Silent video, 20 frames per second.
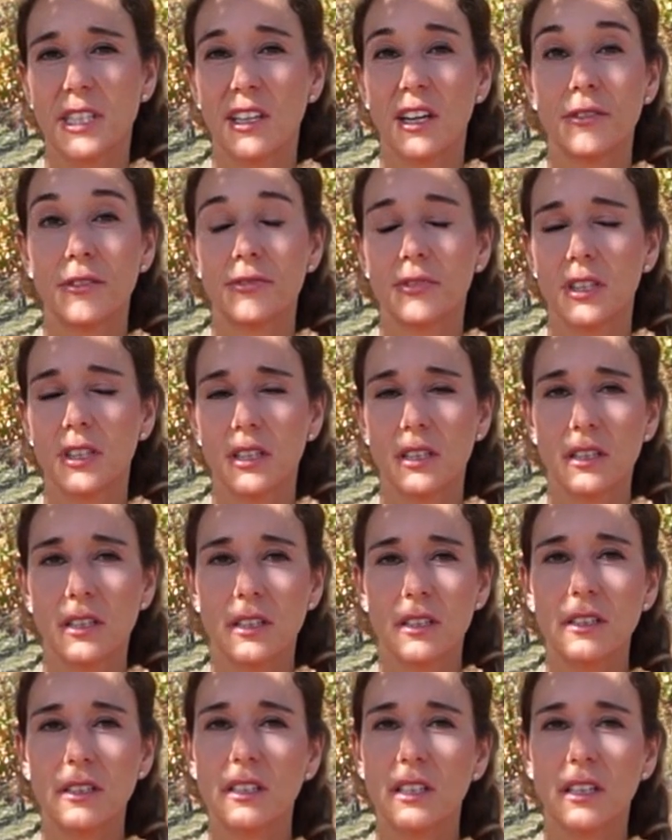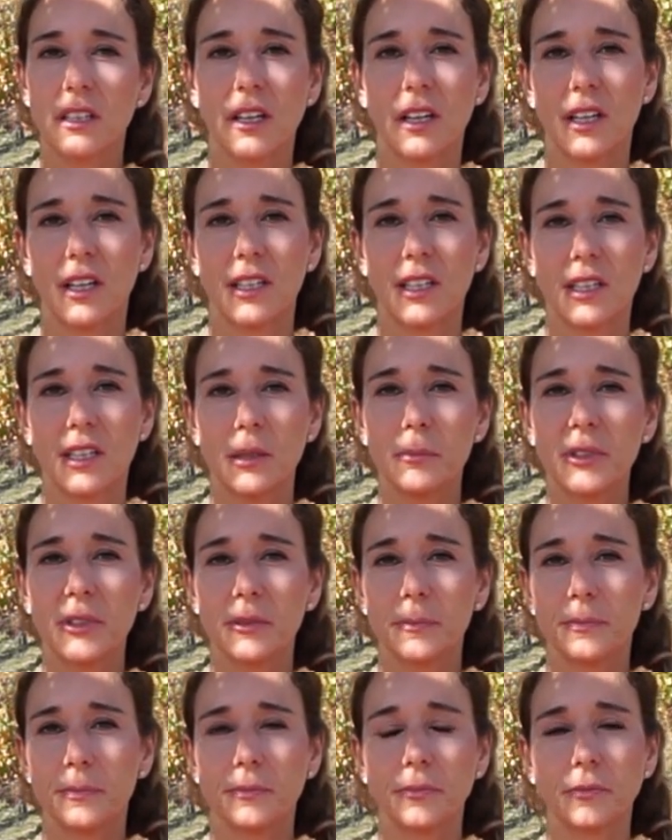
sehr viele Dinge erlebt,